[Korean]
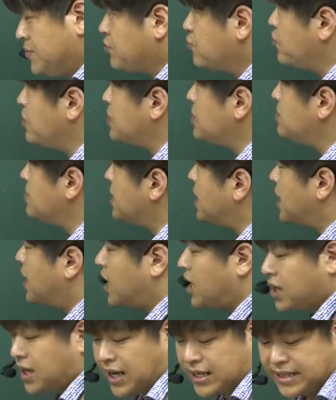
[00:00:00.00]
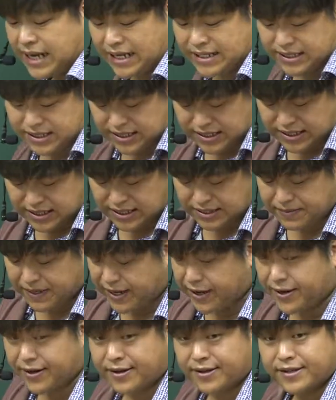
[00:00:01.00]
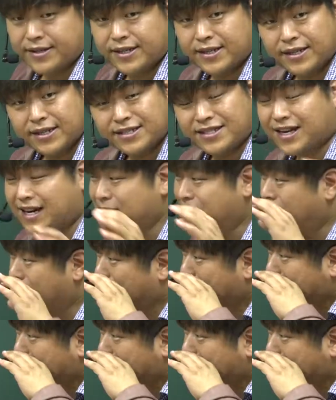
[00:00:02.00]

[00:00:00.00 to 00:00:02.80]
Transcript: 묻고 있습니다. 그러니까 사실은 봐요. 잘 봐.